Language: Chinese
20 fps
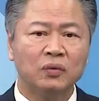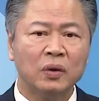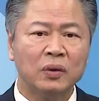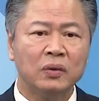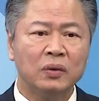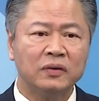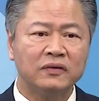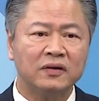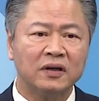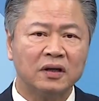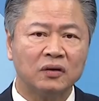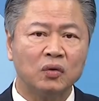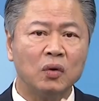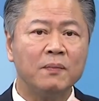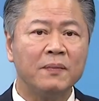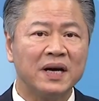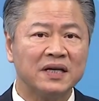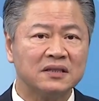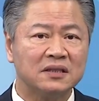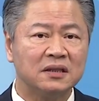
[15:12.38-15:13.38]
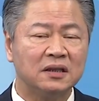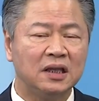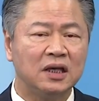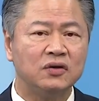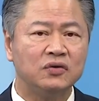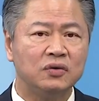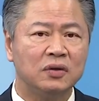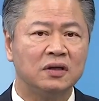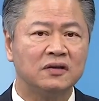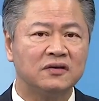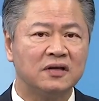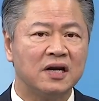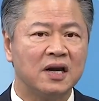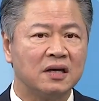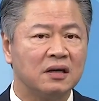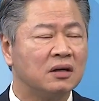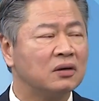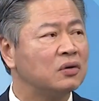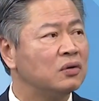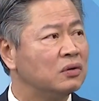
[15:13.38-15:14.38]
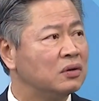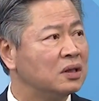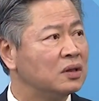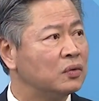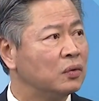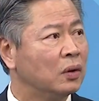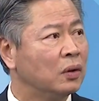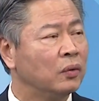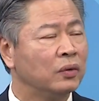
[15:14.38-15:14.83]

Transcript: 对于这个顿巴斯地区的这两个共和国，